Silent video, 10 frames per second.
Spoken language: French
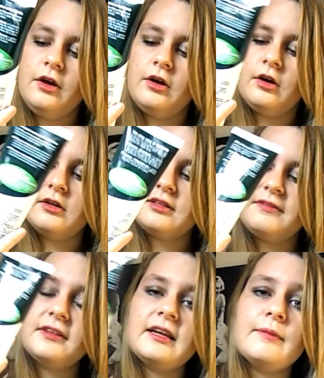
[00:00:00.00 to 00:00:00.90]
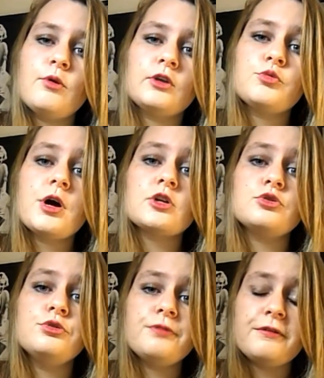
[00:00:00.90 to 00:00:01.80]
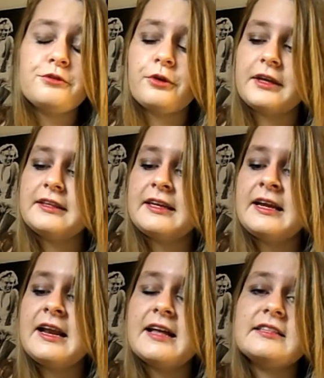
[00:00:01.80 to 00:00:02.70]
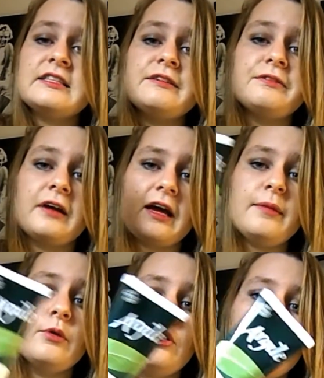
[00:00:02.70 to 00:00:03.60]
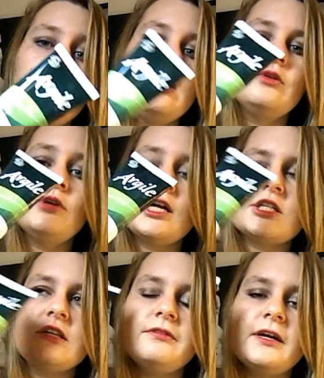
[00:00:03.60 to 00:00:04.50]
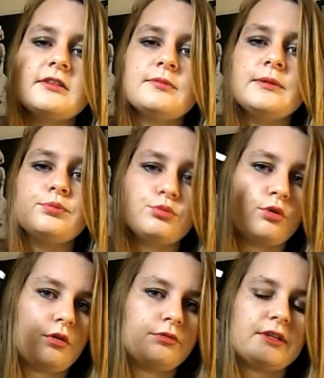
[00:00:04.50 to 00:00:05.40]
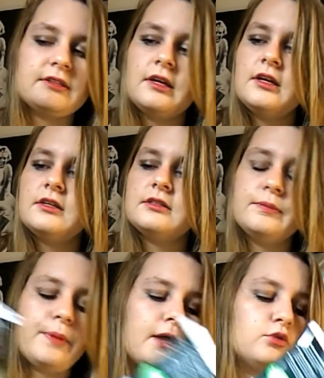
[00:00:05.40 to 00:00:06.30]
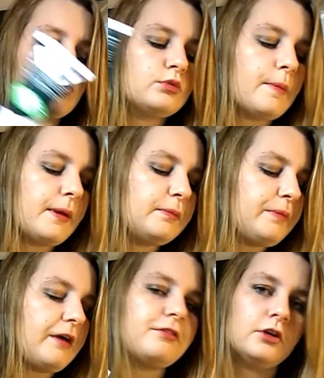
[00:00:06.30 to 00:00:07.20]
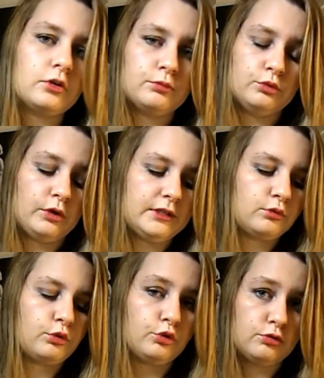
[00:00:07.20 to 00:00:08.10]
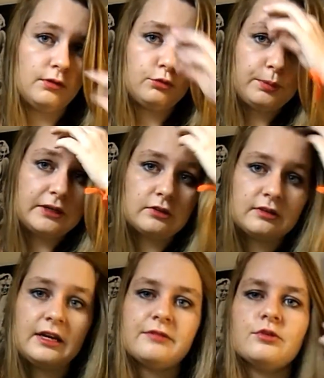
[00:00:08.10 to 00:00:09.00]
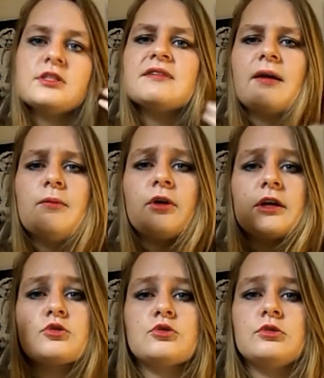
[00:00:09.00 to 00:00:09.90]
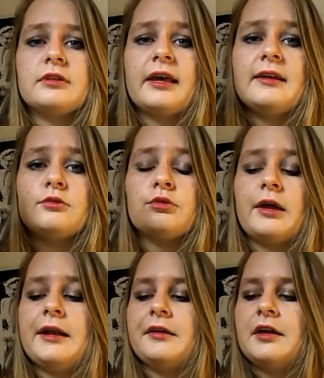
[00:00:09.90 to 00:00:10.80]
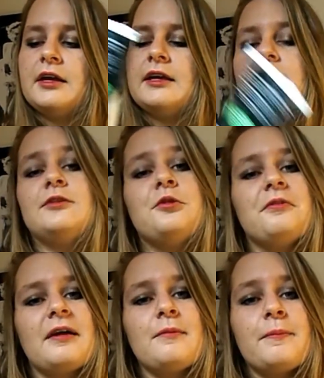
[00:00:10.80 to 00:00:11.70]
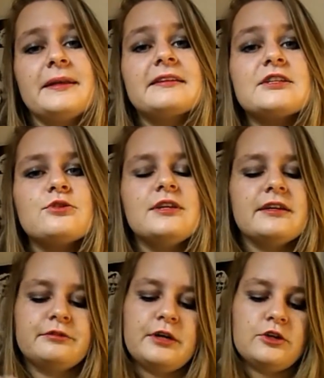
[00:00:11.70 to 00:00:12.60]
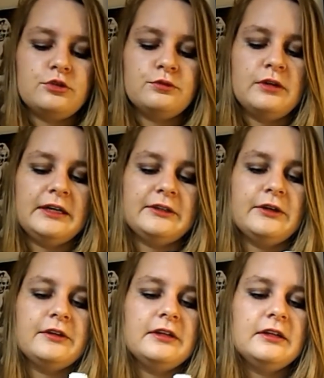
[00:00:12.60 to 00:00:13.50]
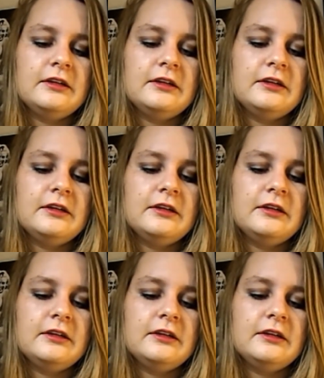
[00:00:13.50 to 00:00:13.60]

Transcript: Euh, ça vient des laboratoires Juve Florine et là c'est vraiment de l'argile verte mais pure en fait. C'est pas de, a pas de parfum comme dans les trucs que je viens de vous présenter avant. C'est vraiment quelque chose de très naturel et de vraiment pas très joli à voir, je vous l'accorde.